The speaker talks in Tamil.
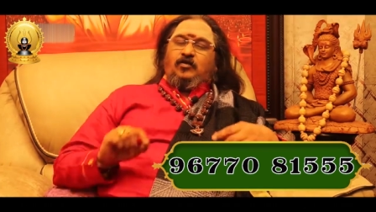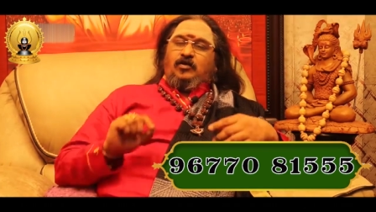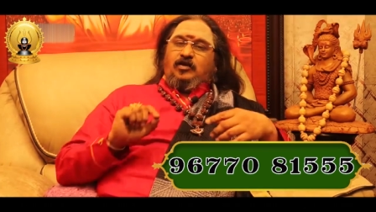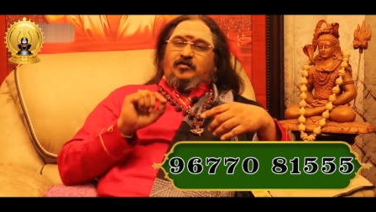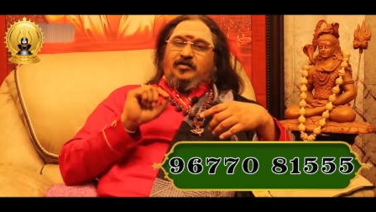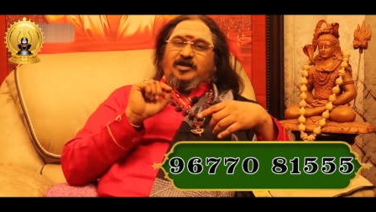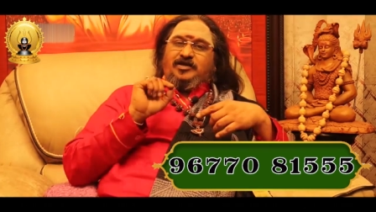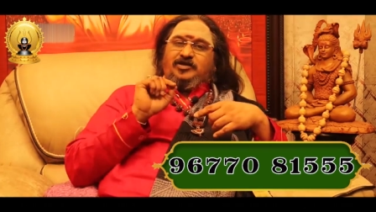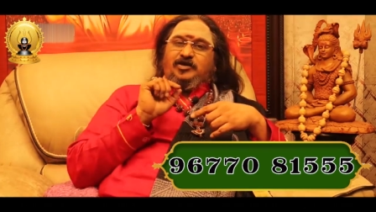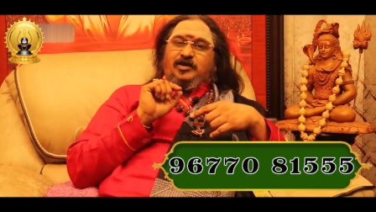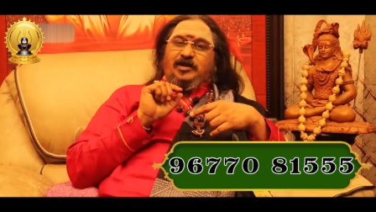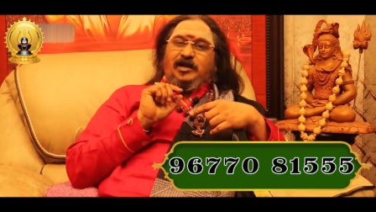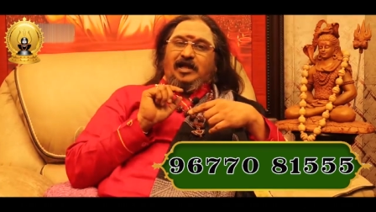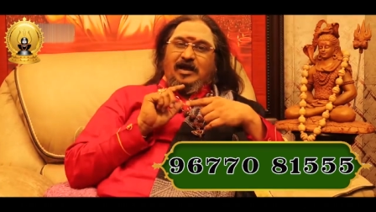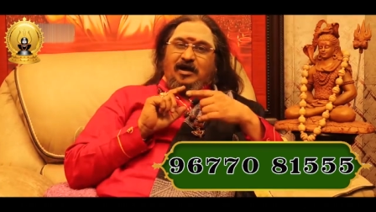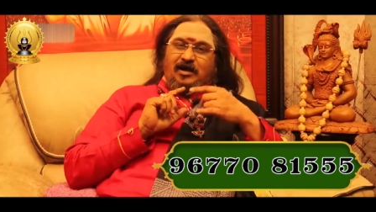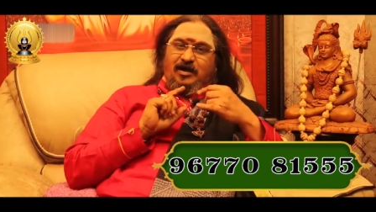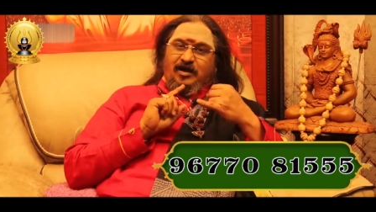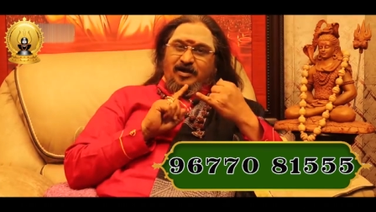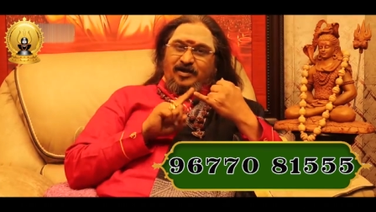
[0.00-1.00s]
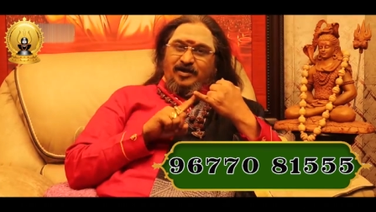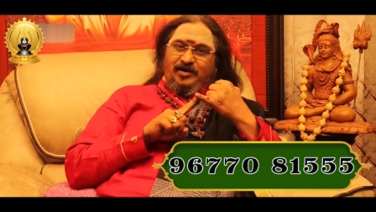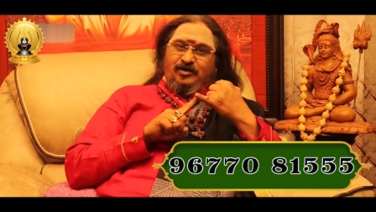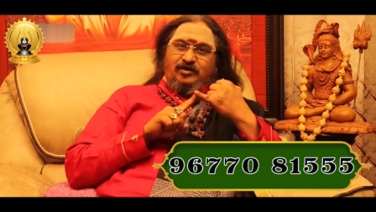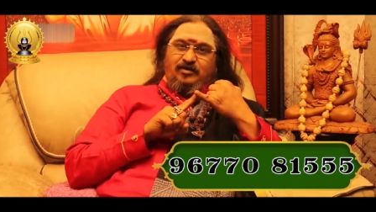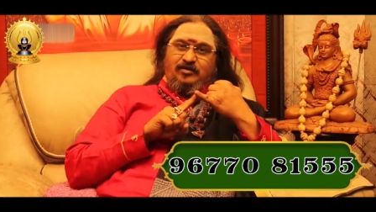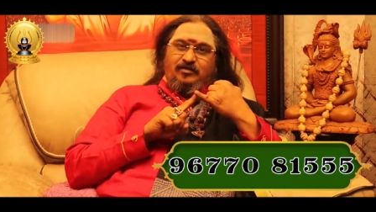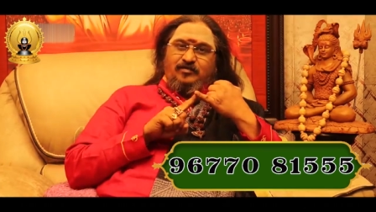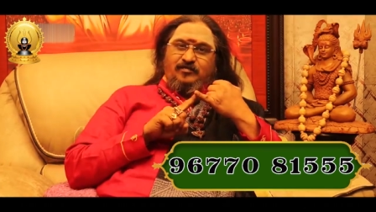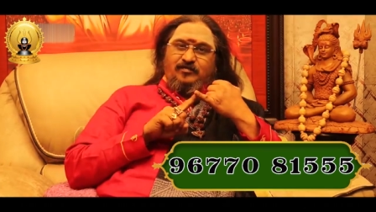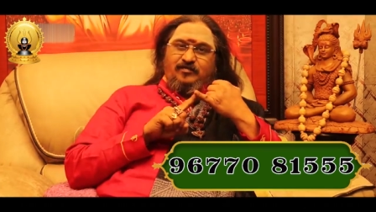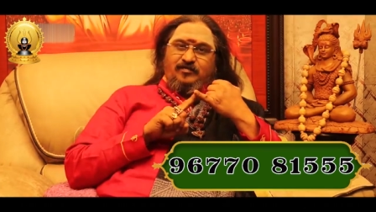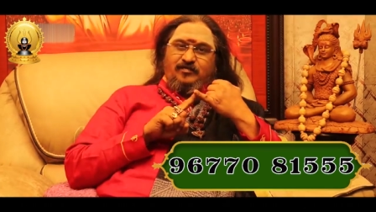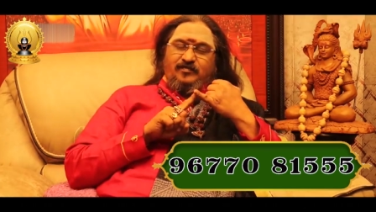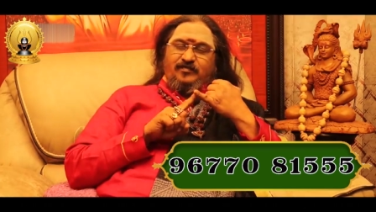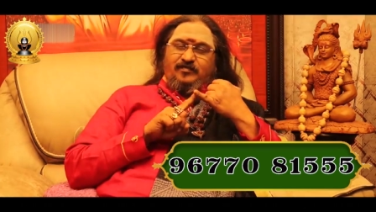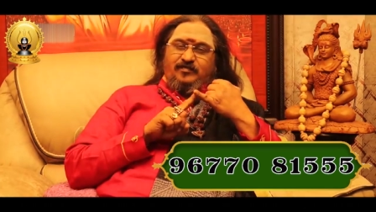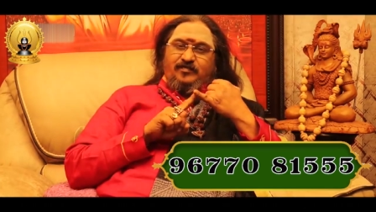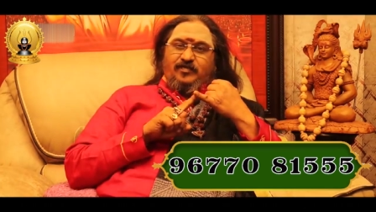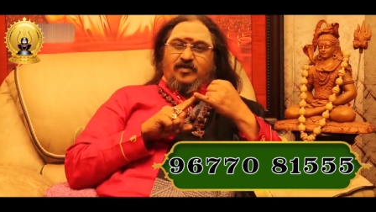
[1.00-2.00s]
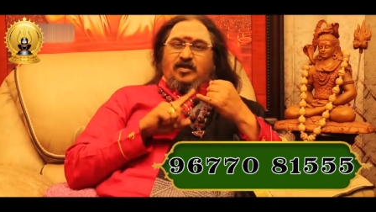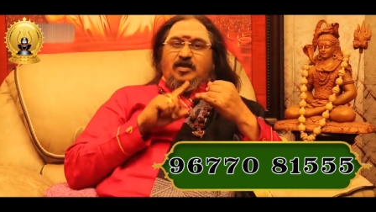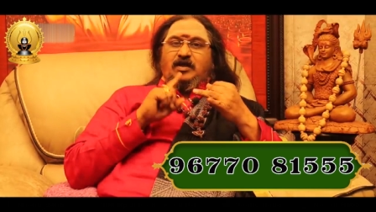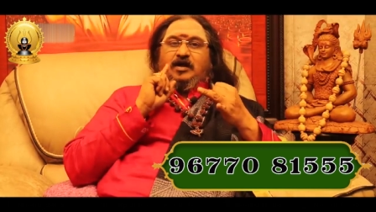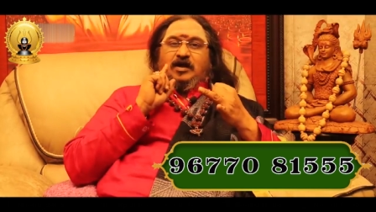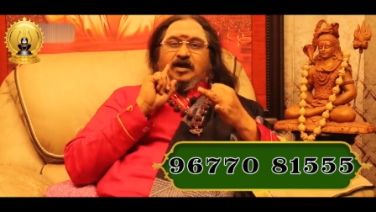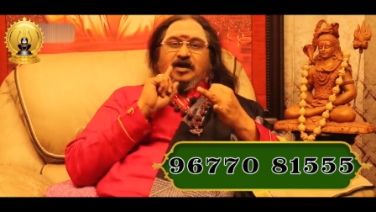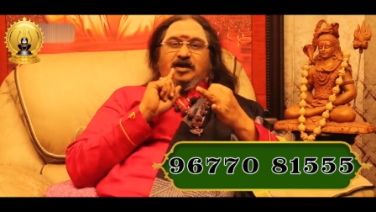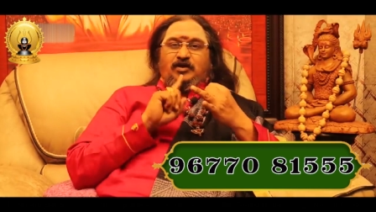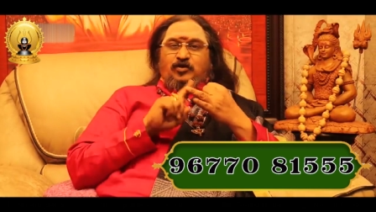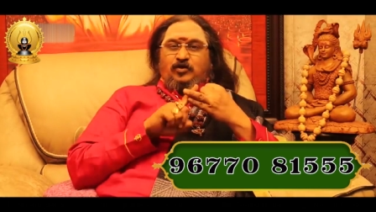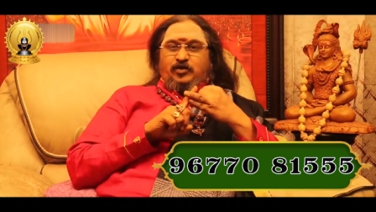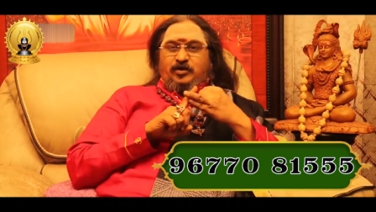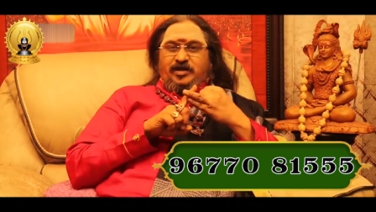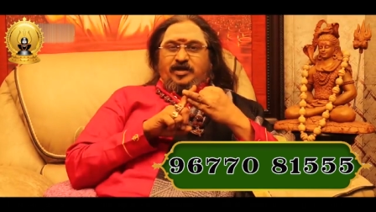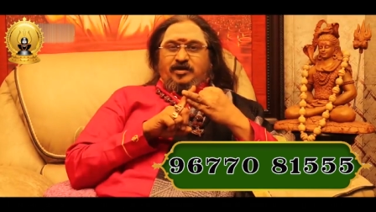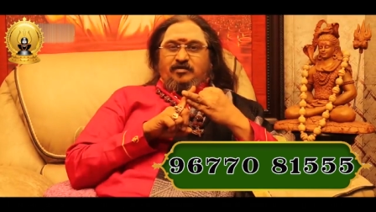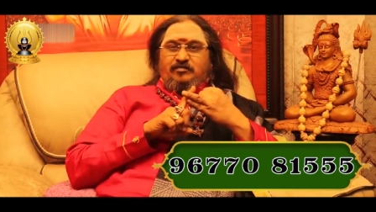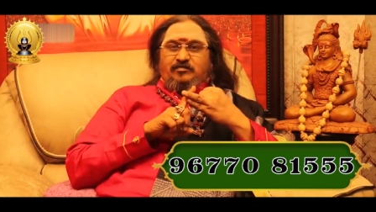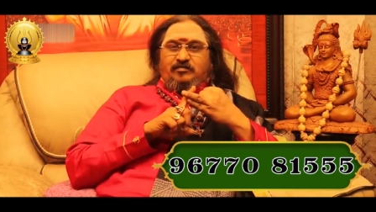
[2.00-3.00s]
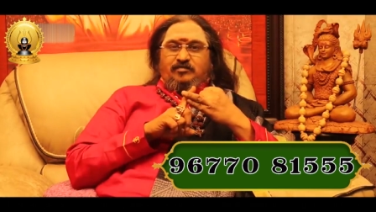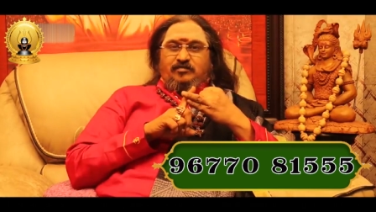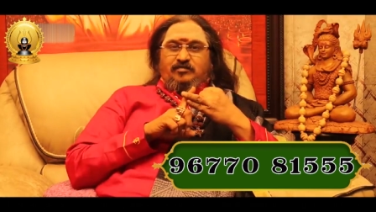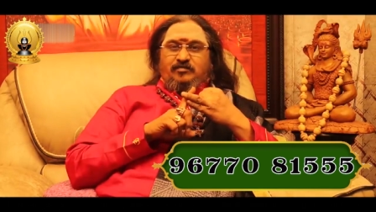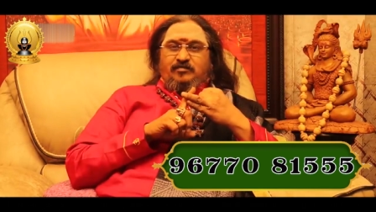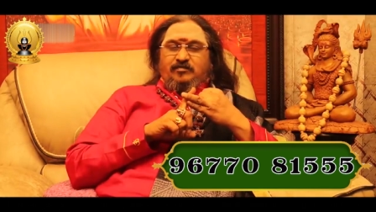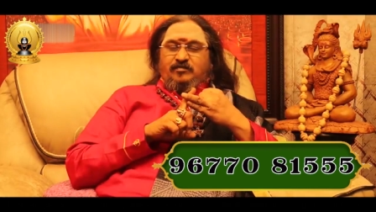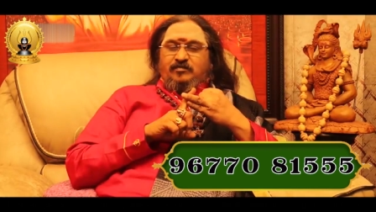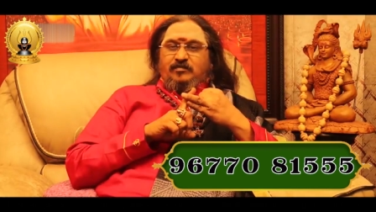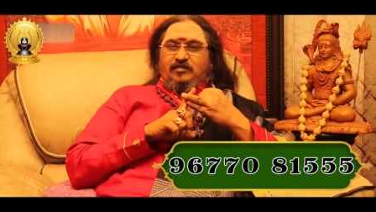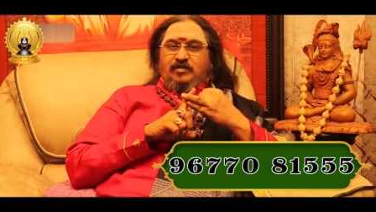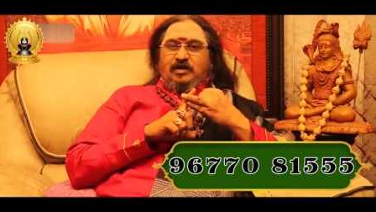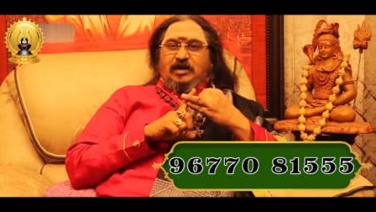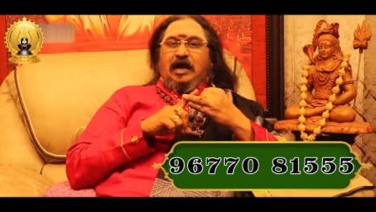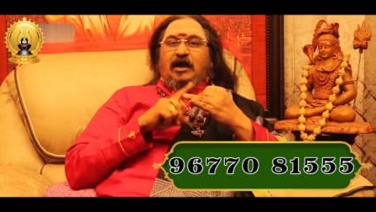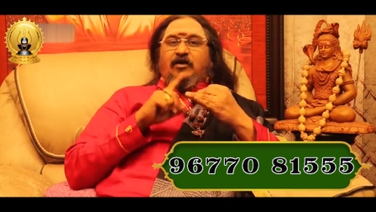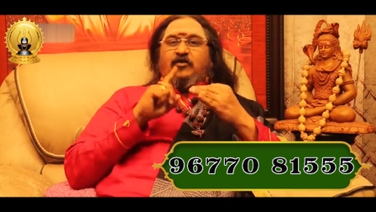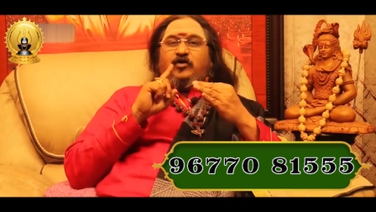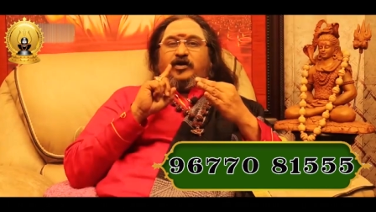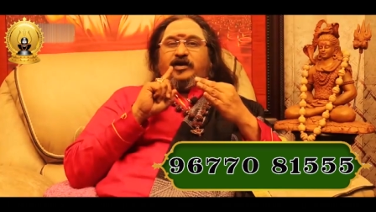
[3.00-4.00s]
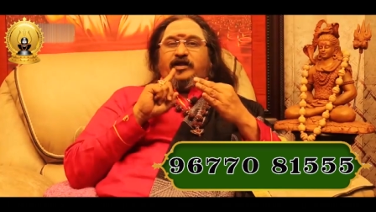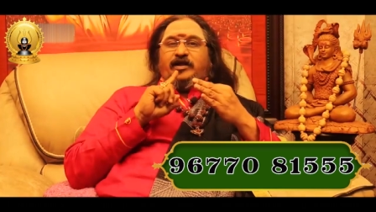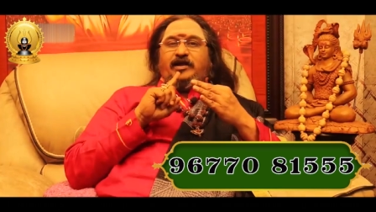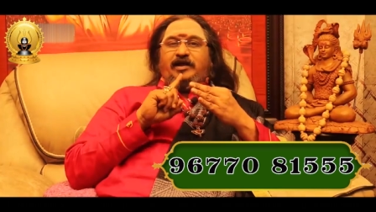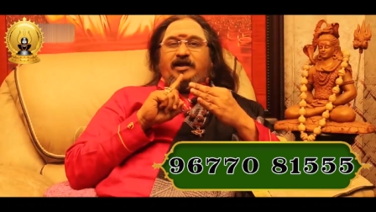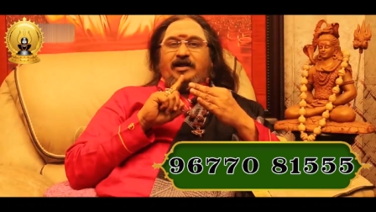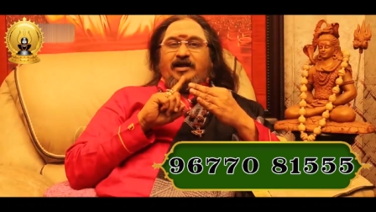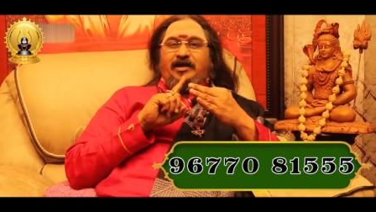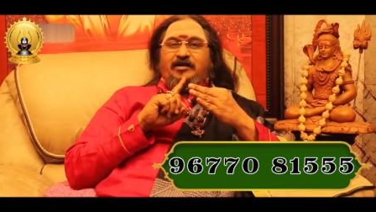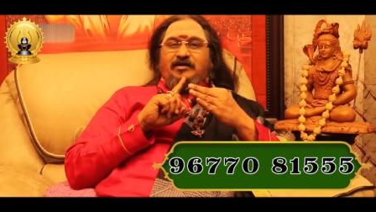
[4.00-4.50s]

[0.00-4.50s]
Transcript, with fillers: ஒரு மனுஷனுடைய ஆயுள் ஆரோக்கியம் அவனுடைய